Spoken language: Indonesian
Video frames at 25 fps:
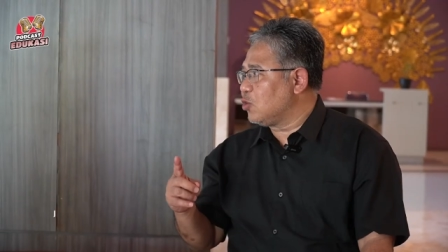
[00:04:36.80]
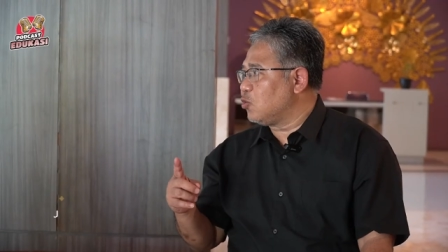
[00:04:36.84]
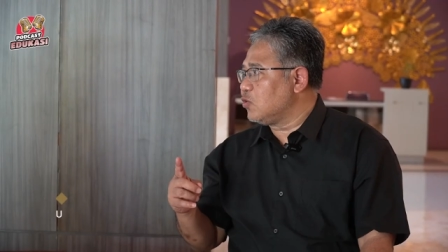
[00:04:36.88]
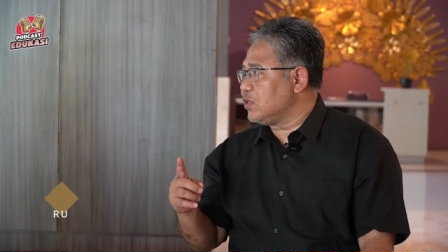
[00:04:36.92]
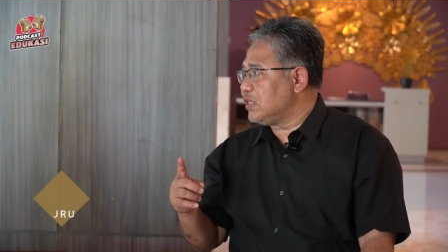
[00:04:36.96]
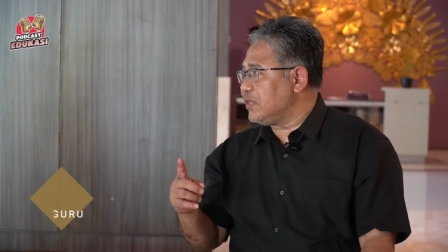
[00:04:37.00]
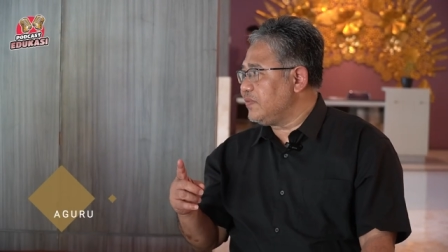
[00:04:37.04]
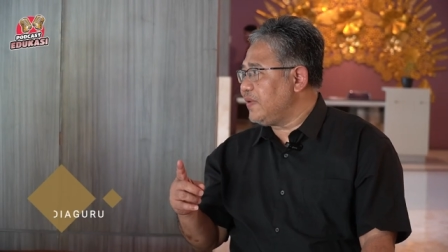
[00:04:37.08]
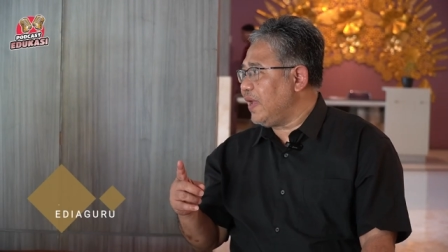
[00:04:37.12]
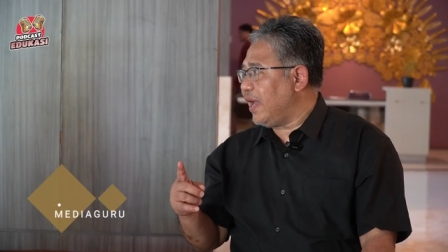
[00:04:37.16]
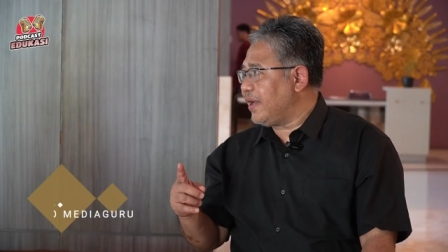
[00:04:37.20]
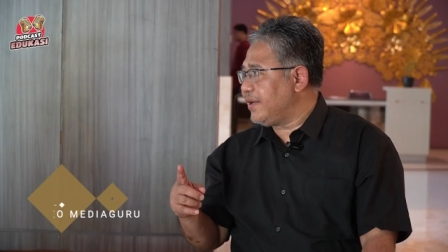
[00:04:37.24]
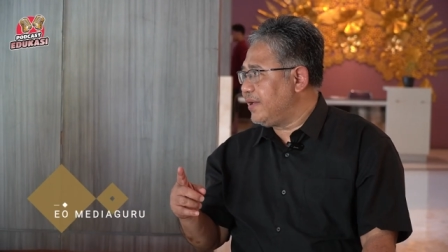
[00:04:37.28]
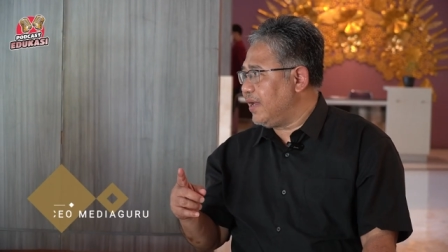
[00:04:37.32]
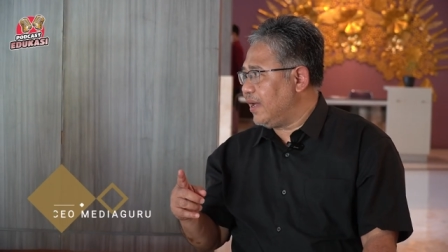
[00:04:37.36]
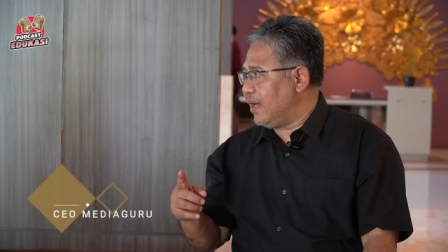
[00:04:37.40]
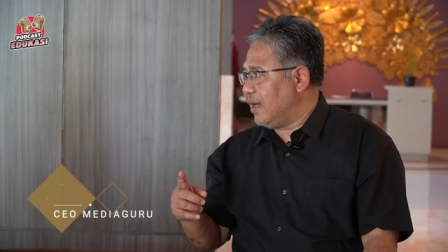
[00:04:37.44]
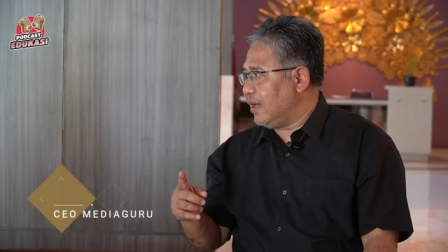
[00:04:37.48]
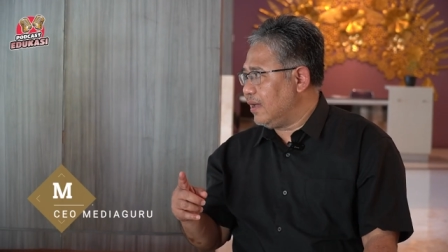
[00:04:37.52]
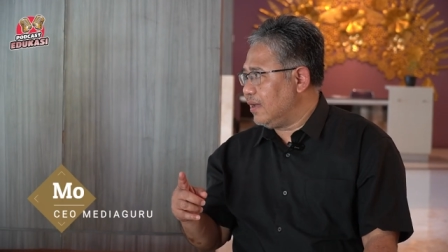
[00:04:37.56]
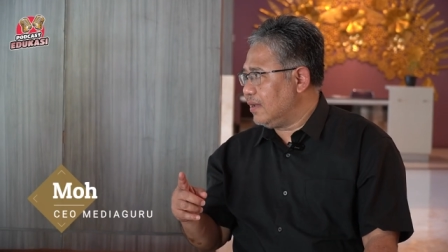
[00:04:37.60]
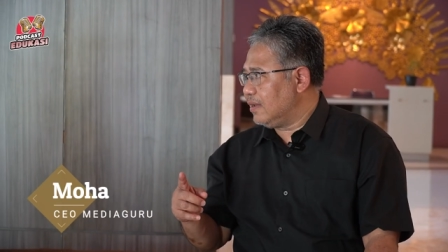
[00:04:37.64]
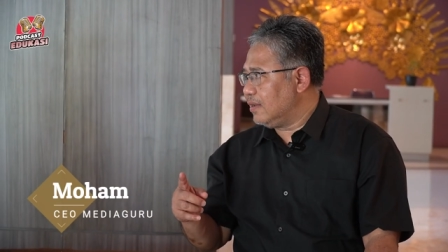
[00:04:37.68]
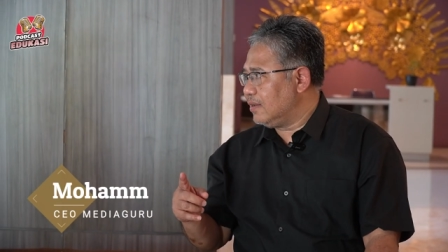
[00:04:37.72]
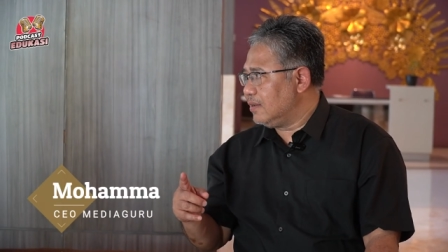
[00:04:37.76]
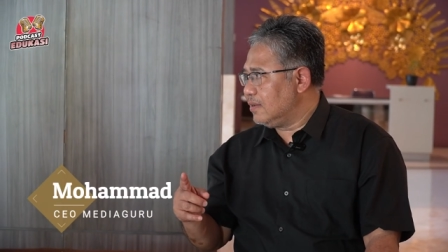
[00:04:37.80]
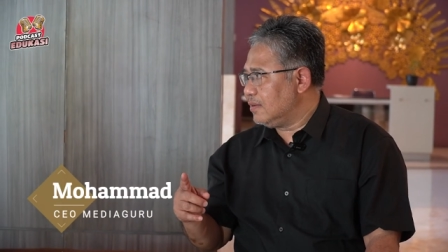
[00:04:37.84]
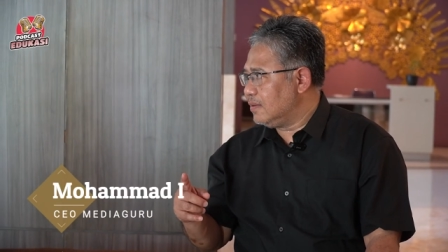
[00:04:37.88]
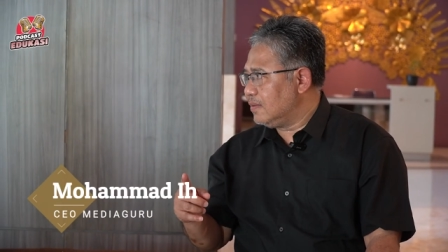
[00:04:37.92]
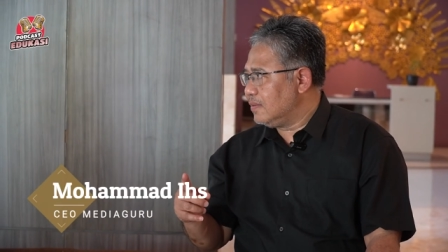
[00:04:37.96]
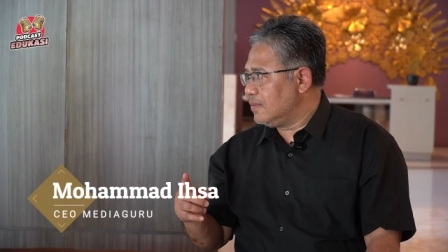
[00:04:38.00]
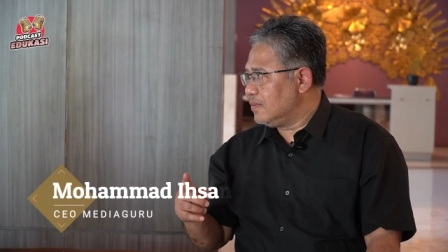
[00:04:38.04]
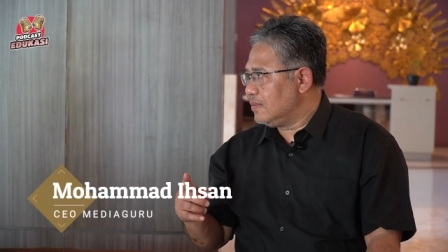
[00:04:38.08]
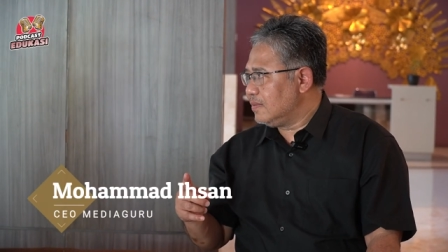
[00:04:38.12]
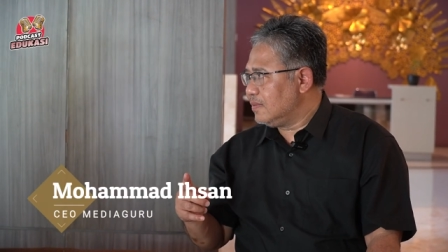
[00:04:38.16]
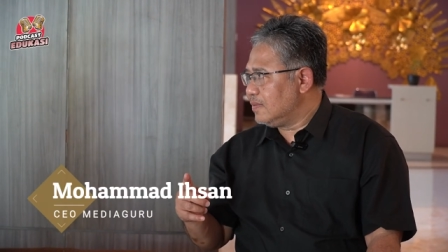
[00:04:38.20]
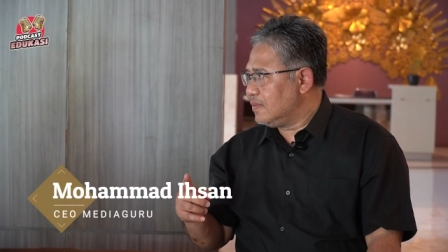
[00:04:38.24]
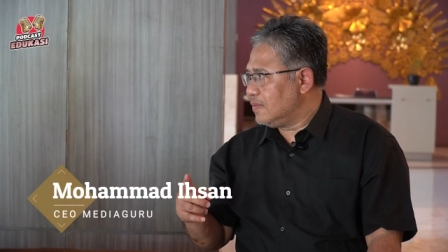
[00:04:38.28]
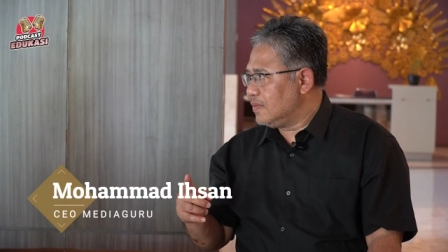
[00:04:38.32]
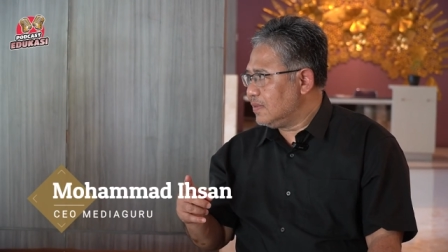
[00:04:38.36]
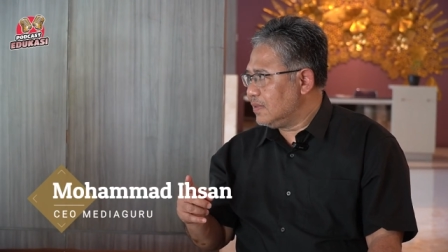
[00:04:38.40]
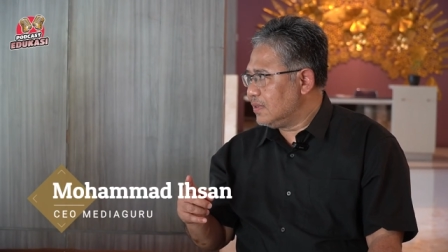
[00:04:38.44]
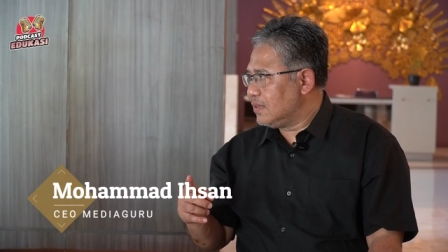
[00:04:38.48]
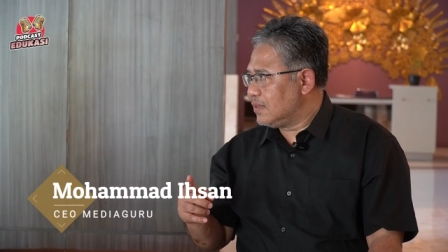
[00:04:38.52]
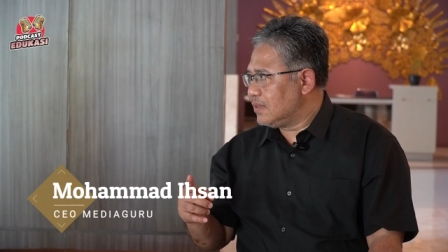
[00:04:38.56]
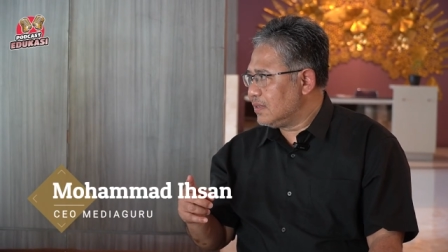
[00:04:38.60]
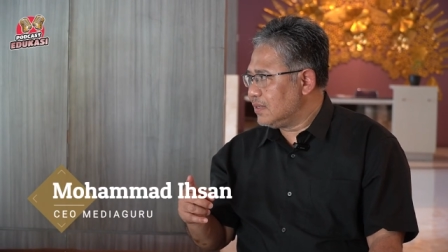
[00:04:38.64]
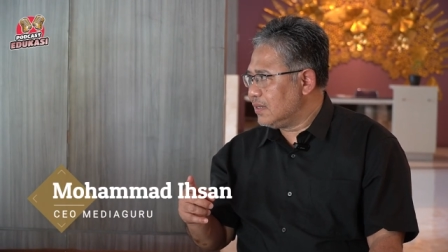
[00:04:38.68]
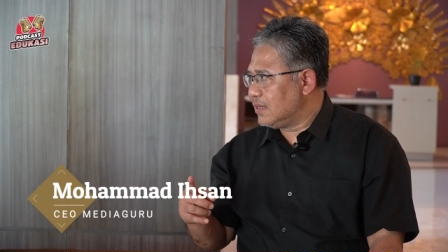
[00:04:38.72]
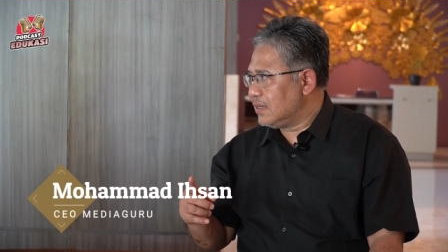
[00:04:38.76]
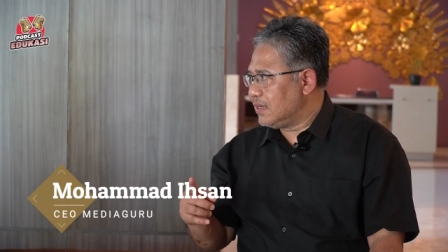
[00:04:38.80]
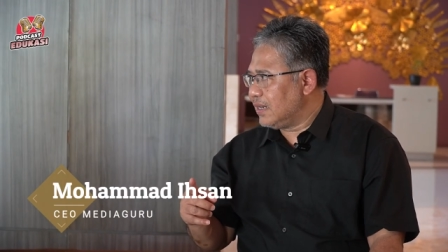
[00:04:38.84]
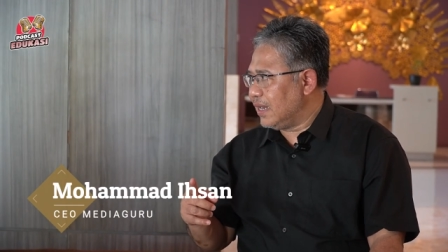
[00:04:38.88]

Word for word: Guru TV ada. Media Guru TV ada ya.